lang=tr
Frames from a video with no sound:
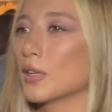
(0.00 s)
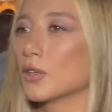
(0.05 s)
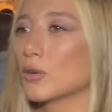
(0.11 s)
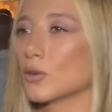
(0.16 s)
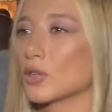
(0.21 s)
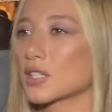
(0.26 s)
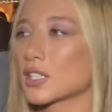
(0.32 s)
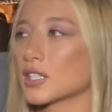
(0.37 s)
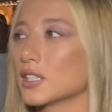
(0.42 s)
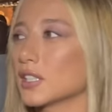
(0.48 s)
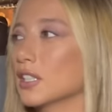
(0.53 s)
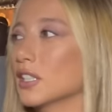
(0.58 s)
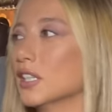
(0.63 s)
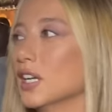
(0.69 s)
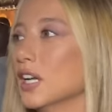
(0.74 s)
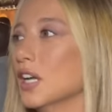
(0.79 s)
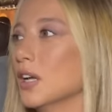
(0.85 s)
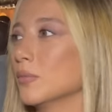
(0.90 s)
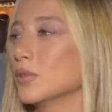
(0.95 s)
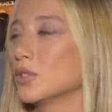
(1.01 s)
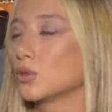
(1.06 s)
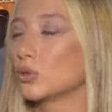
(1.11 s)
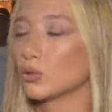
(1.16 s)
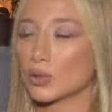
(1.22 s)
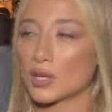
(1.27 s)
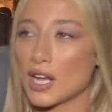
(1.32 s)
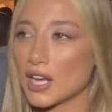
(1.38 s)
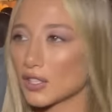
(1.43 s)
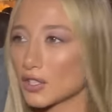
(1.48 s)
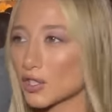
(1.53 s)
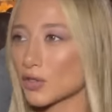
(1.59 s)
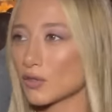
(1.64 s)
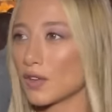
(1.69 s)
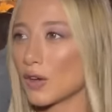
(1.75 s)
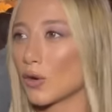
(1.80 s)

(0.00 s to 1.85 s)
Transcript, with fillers: Hani orası bir süreç